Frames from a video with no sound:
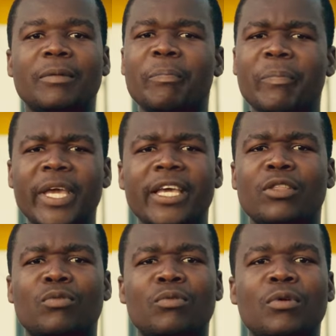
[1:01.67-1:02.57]

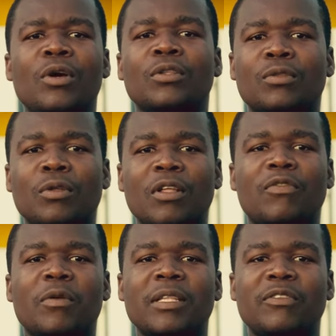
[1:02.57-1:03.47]
medo, toda
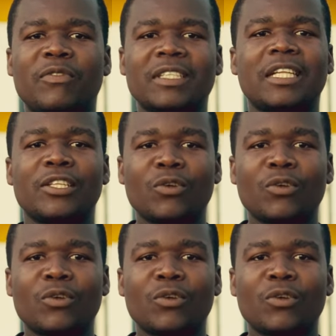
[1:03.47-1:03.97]
forma de falta de